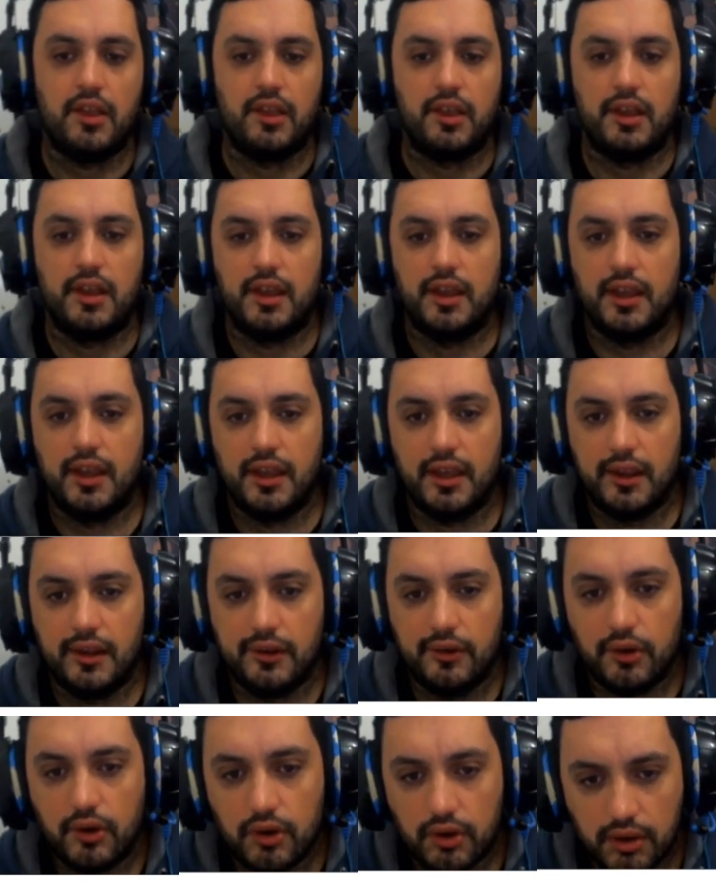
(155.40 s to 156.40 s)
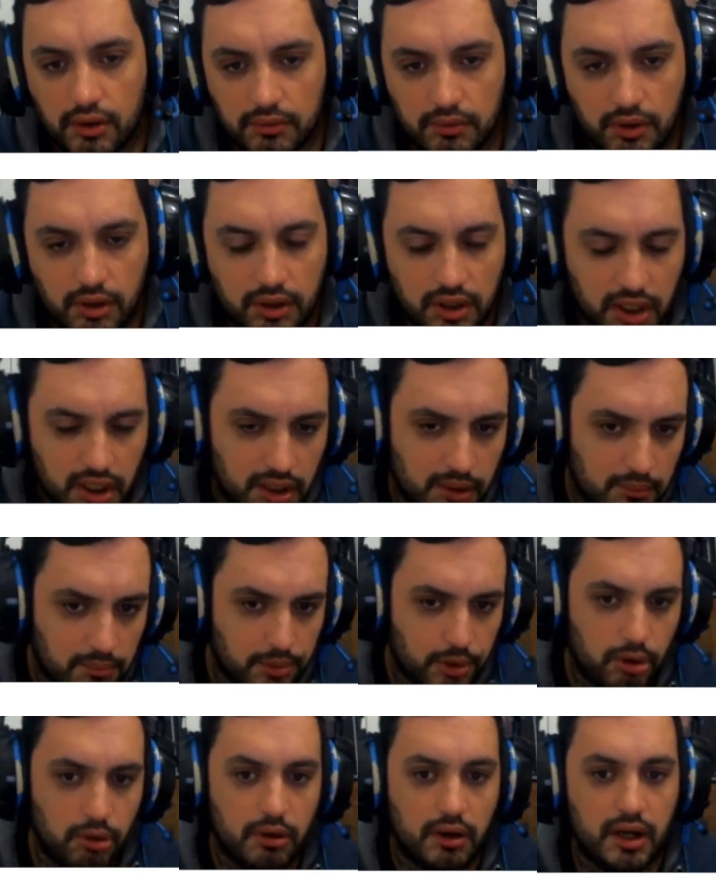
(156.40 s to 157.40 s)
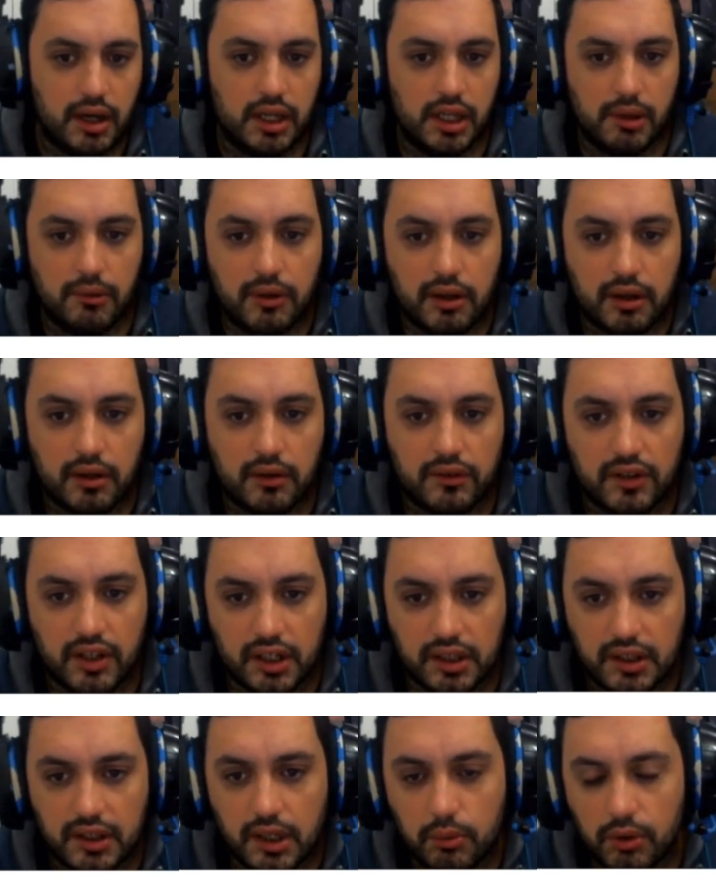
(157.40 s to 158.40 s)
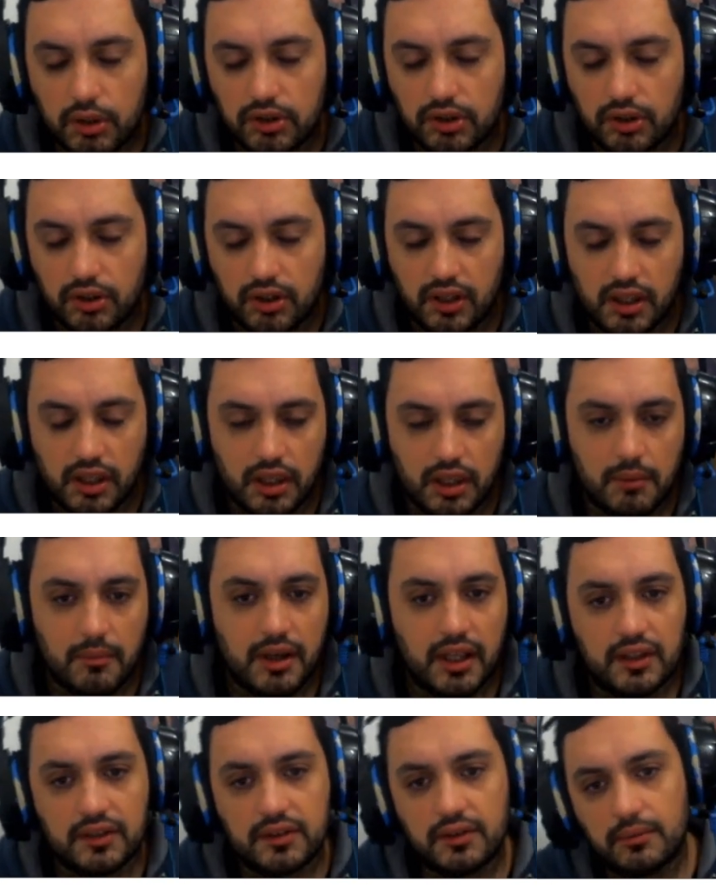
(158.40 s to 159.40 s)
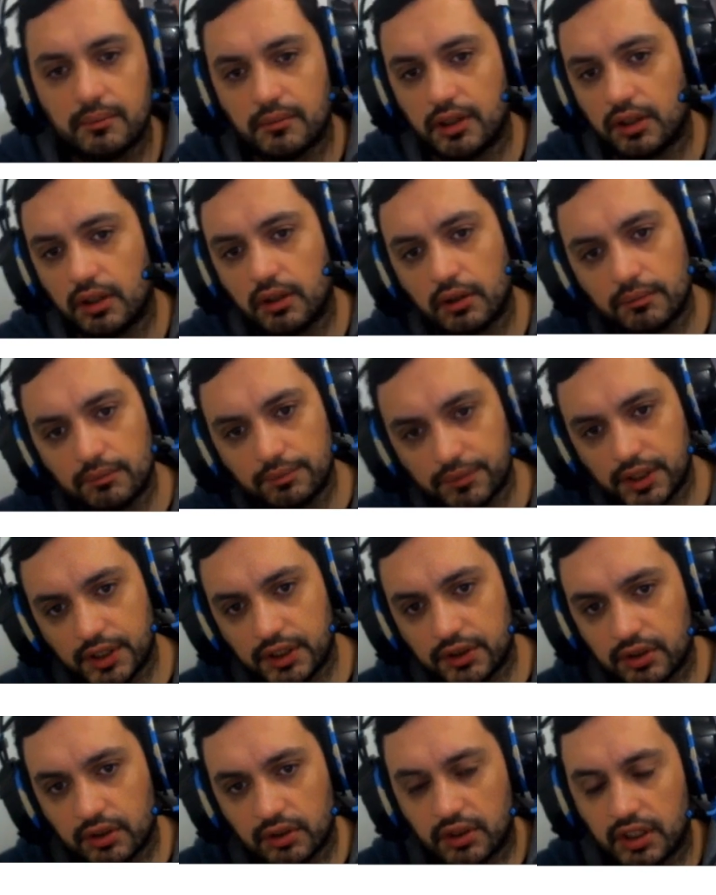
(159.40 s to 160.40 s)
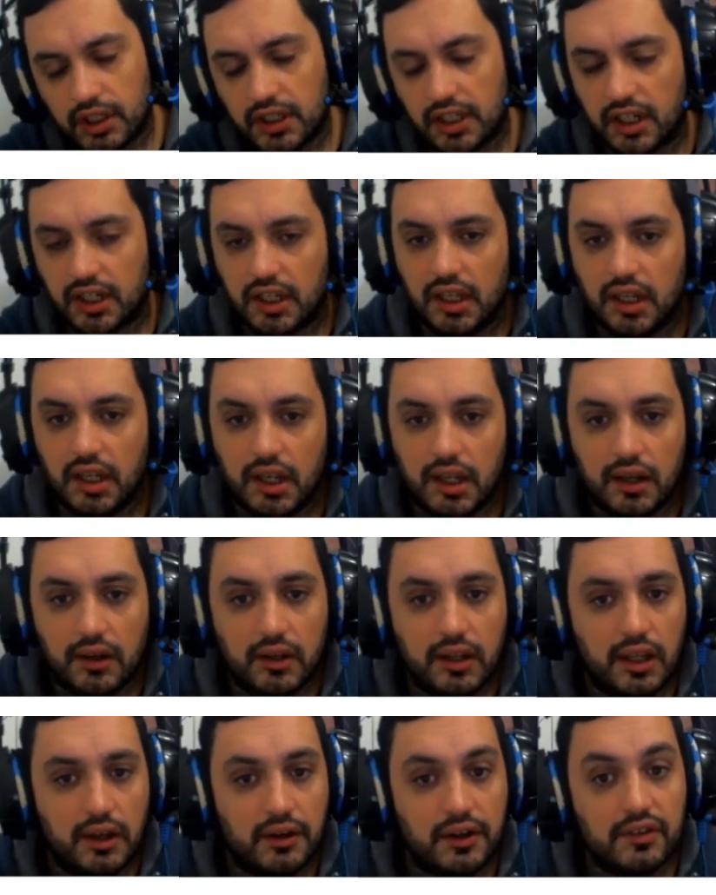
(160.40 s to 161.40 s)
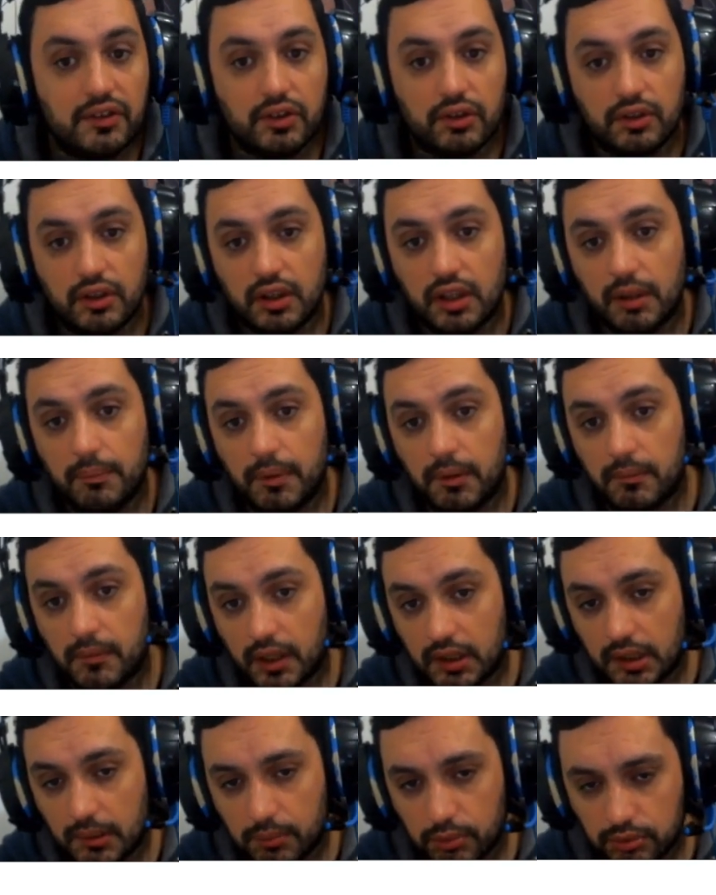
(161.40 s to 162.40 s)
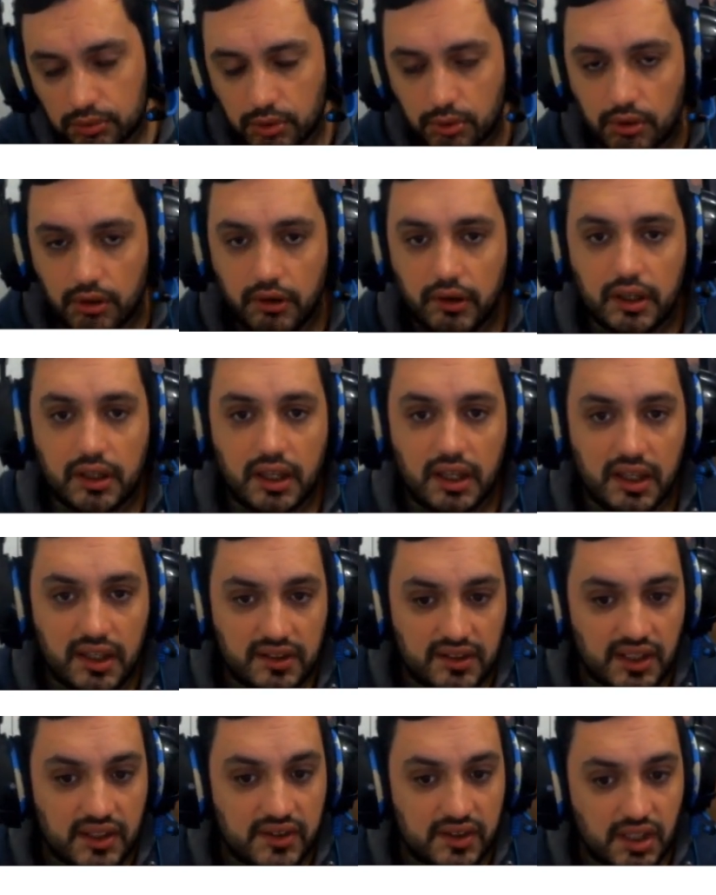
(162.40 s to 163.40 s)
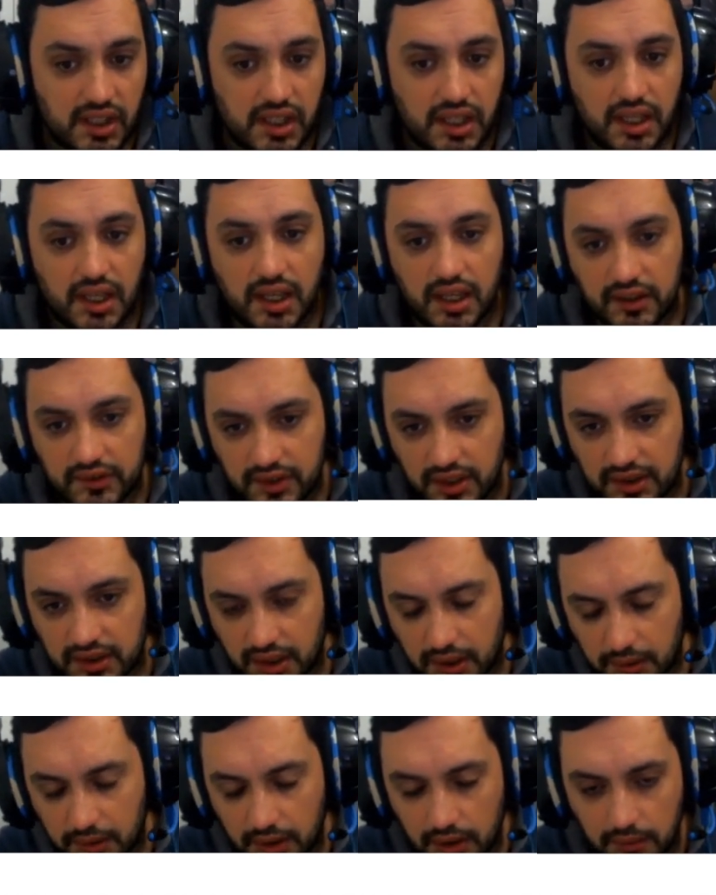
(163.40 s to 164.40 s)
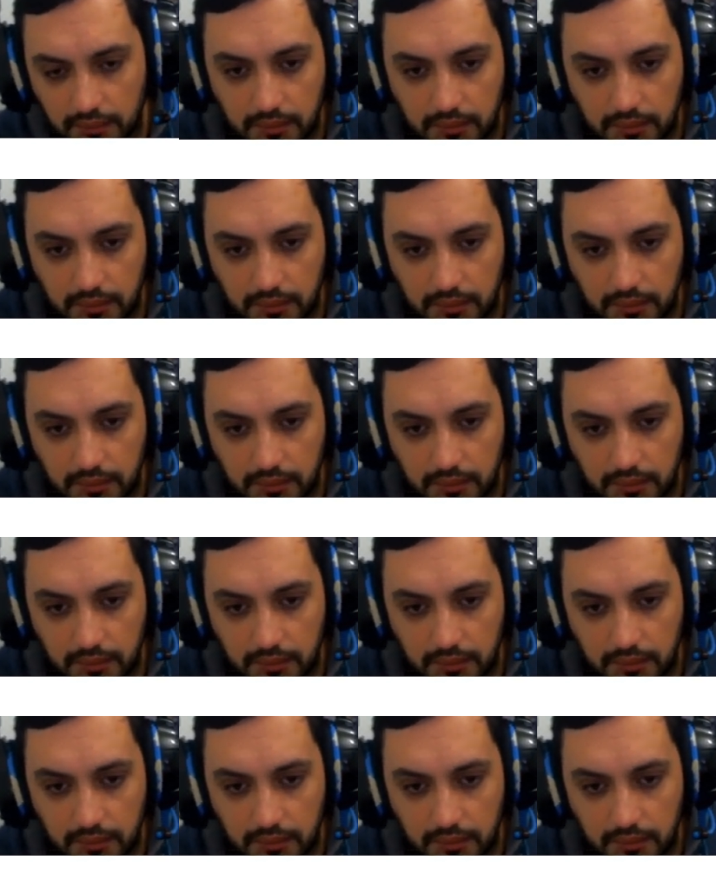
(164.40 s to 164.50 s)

eh, no, no quieren probar y ver ciertas cuestiones y demás, bueno, listo, descarguen la, la versión de DePin 20.9 que es así, es estable.